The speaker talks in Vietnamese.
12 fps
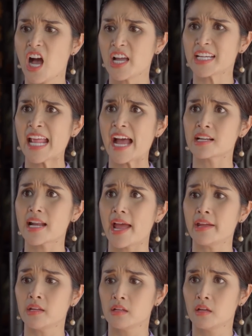Trời ơi cái
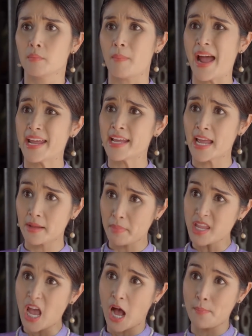thằng này.
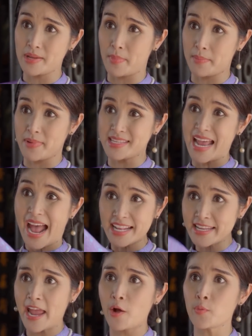Mày nha, bây giờ là mày mày
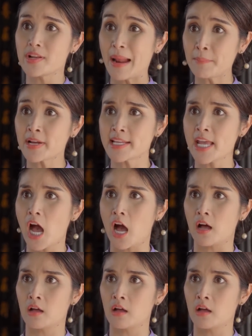mày trả treo dữ lắm nghe